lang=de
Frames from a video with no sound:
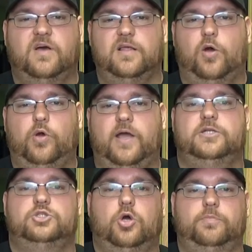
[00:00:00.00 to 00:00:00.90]
hat auch
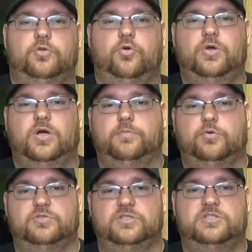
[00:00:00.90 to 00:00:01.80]
einen Job in höherer
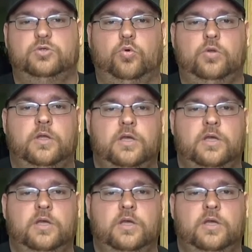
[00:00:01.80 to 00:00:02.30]
Position,